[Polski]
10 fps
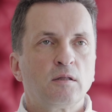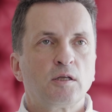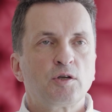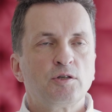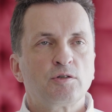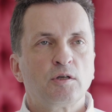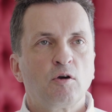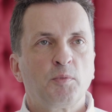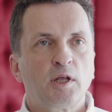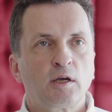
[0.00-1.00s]
Najczęściej
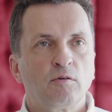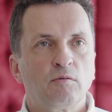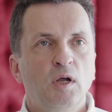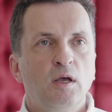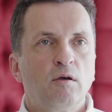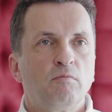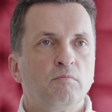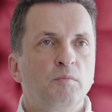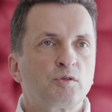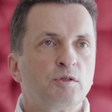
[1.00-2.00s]
opadają
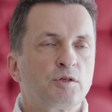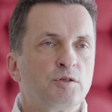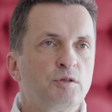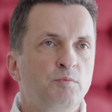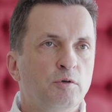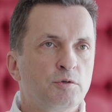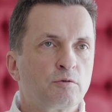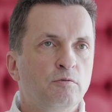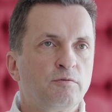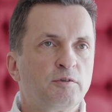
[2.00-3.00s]
boczne części
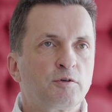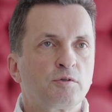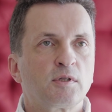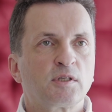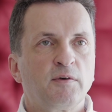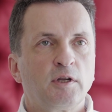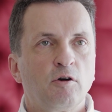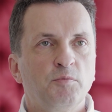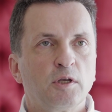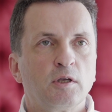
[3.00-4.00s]
policzków, tworząc tzw. Tak
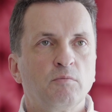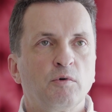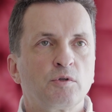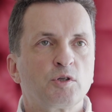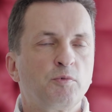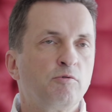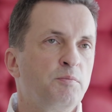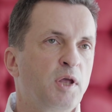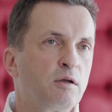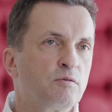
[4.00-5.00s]
chomiki, bądź też
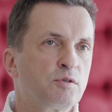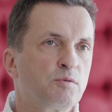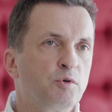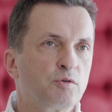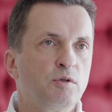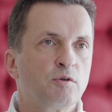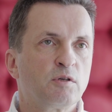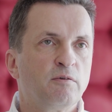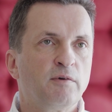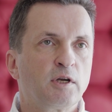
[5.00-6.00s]
pogłębiając bruzdy
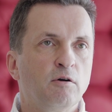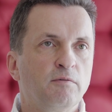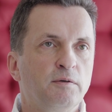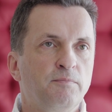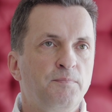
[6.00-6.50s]
nocowo-wargowe.